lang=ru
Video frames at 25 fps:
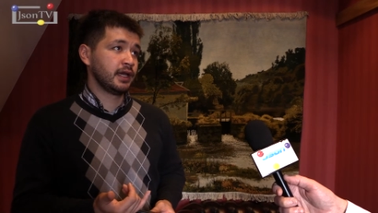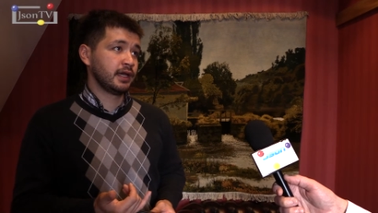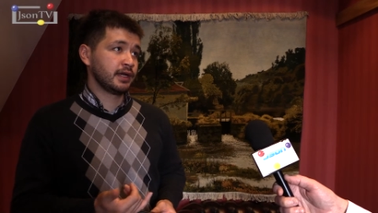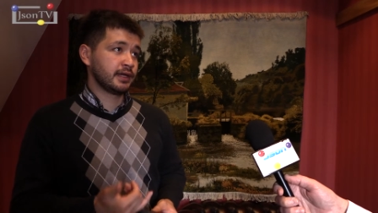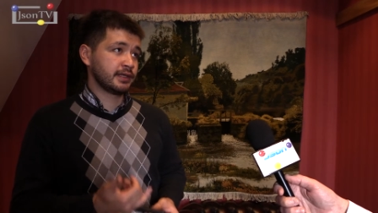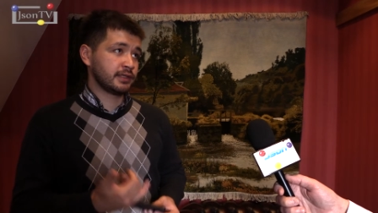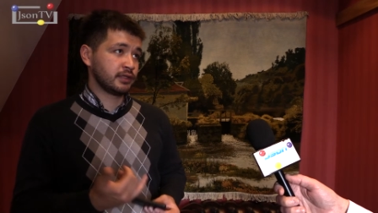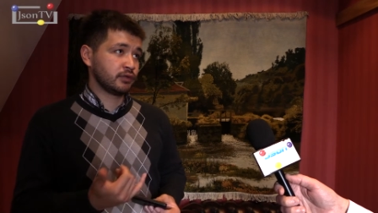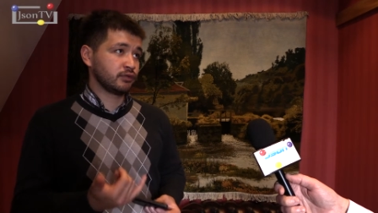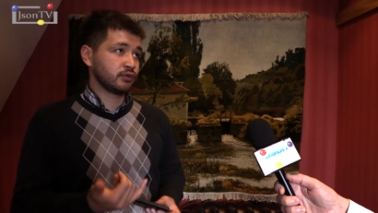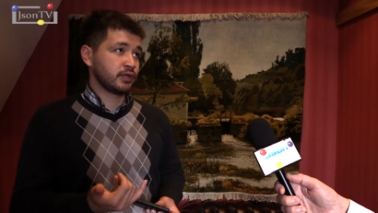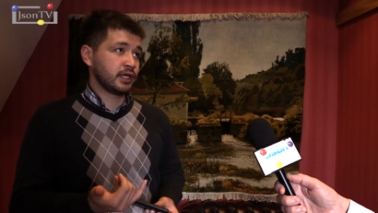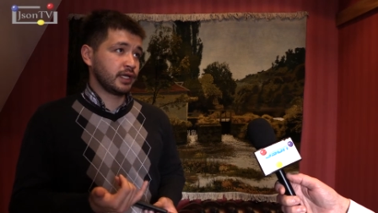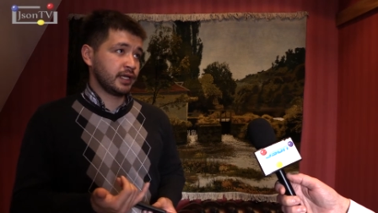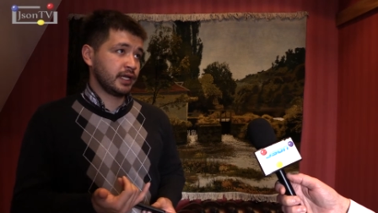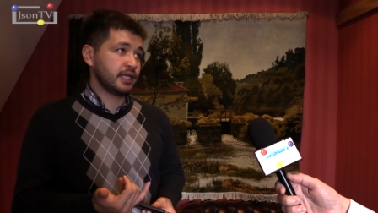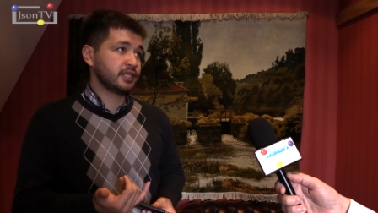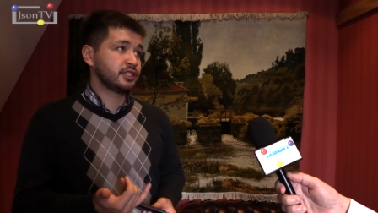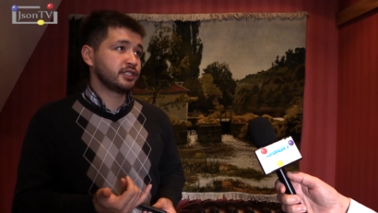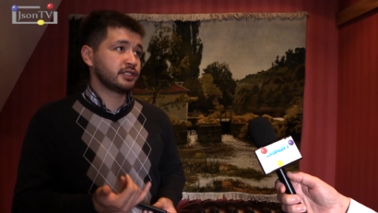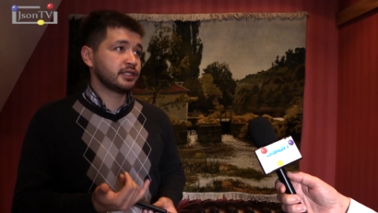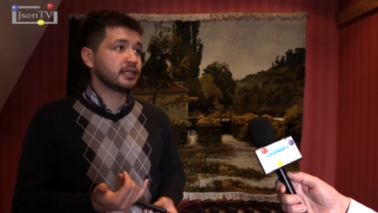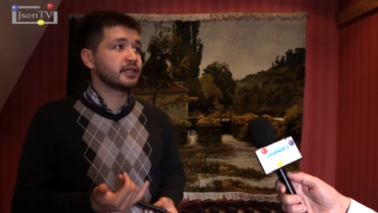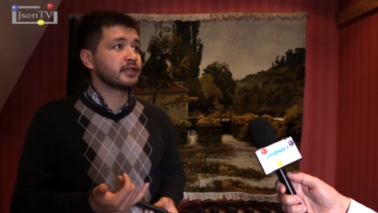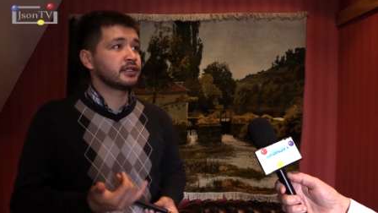когда он
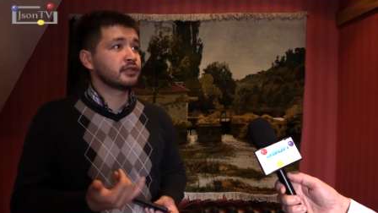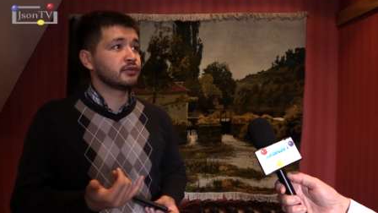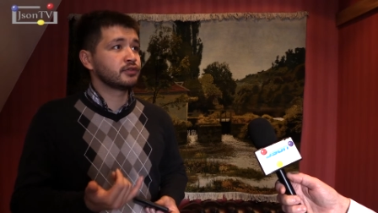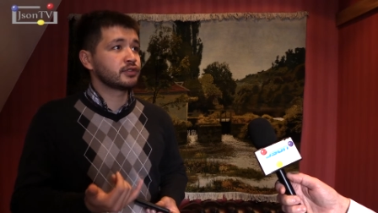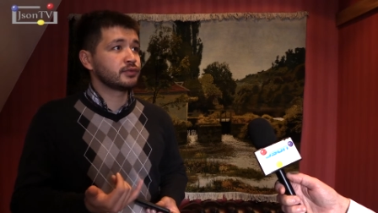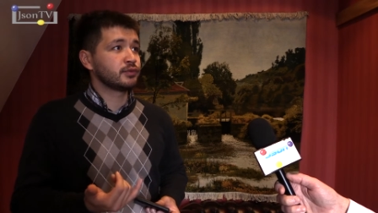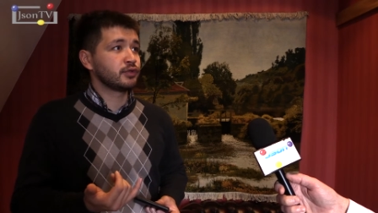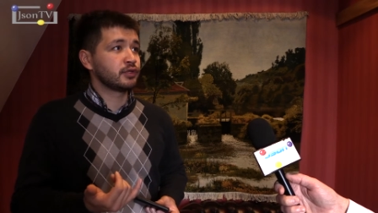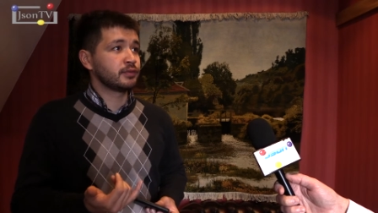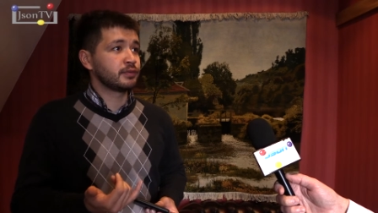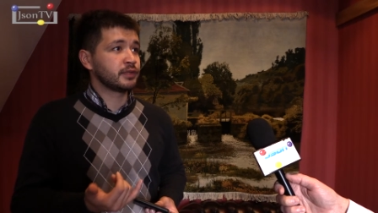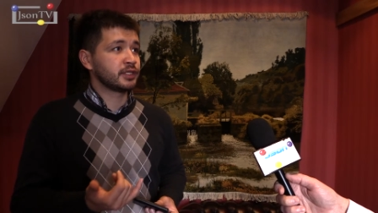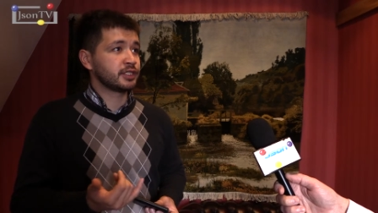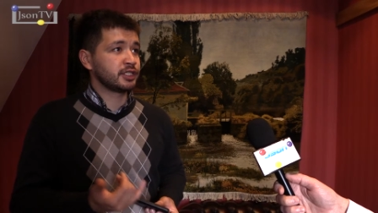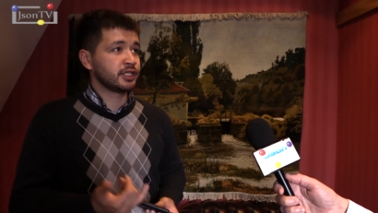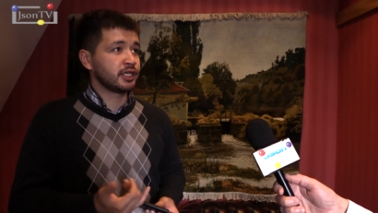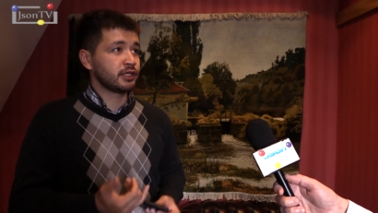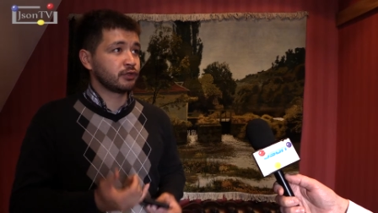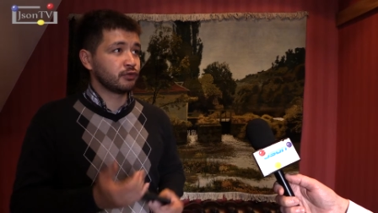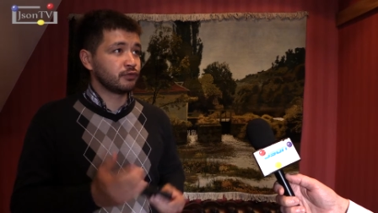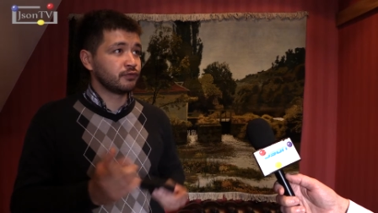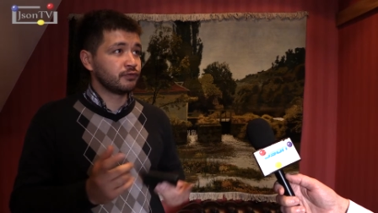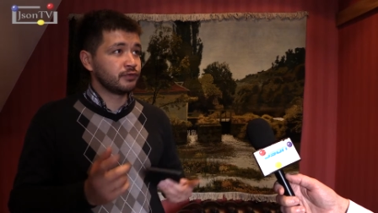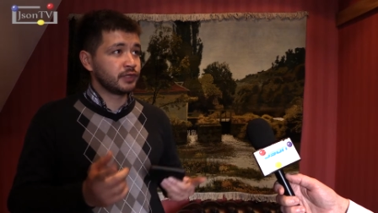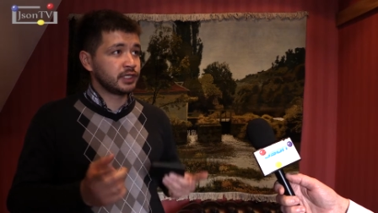горячий, да, когда он смотрит предложение,
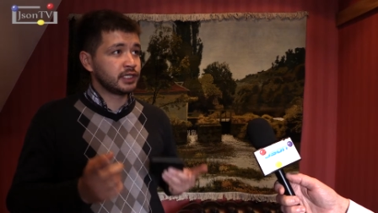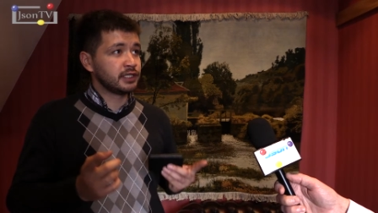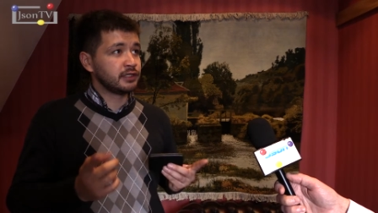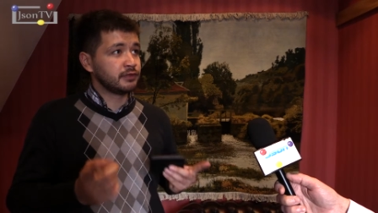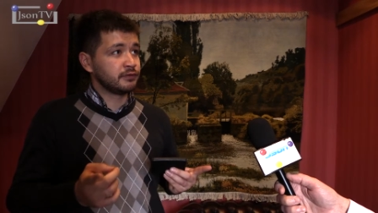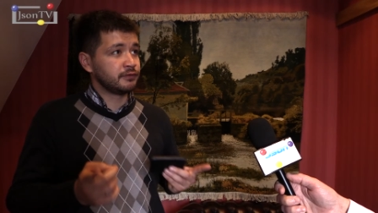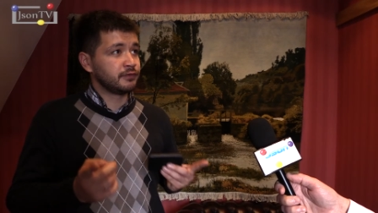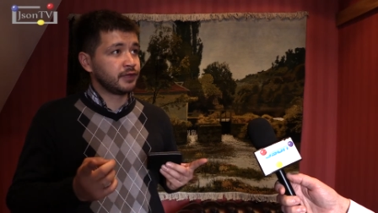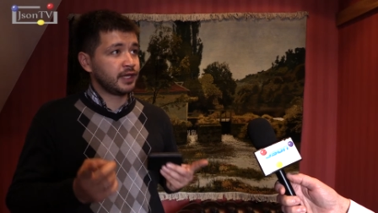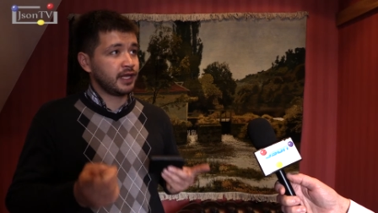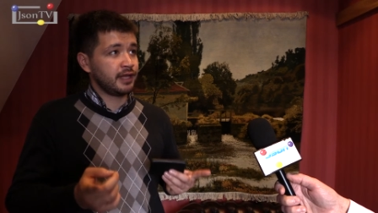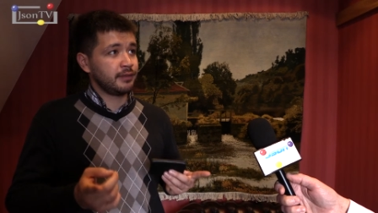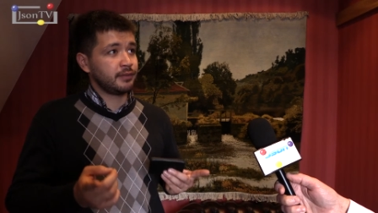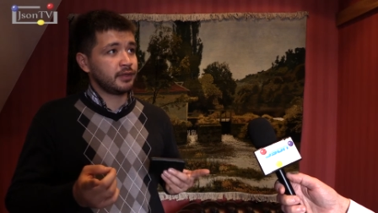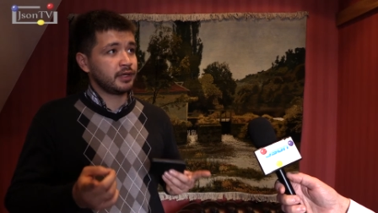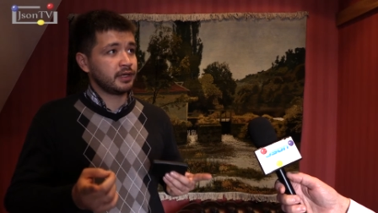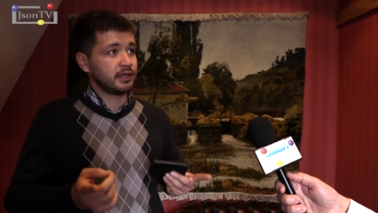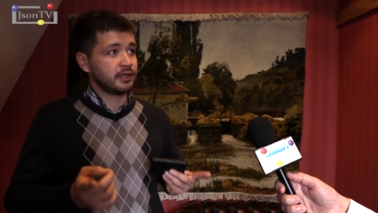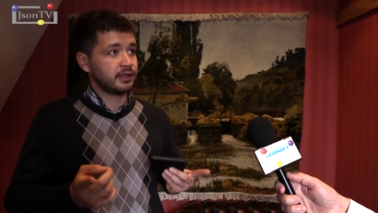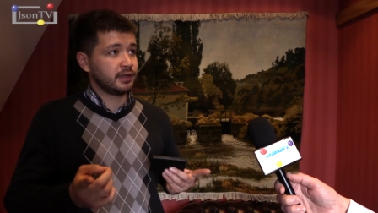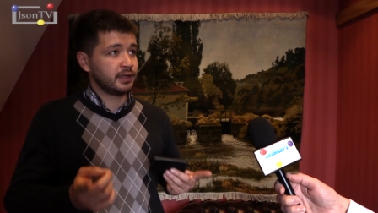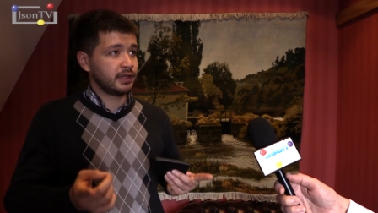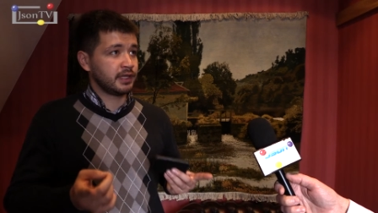когда он выделил время